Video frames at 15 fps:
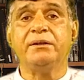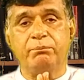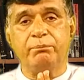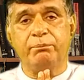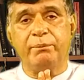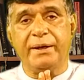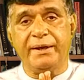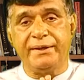
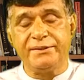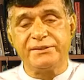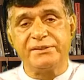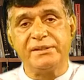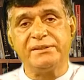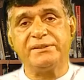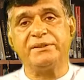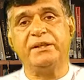मैं इस
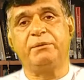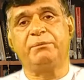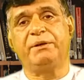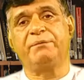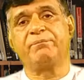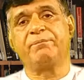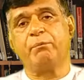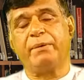सिलसिले
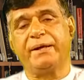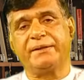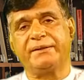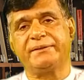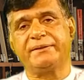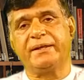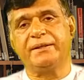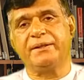में
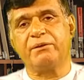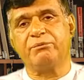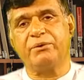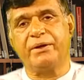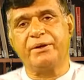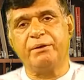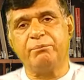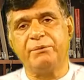पाकिस्तान के
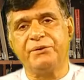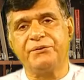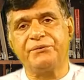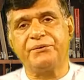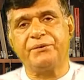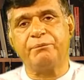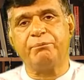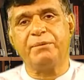फॉरेन
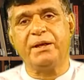मिनिस्टर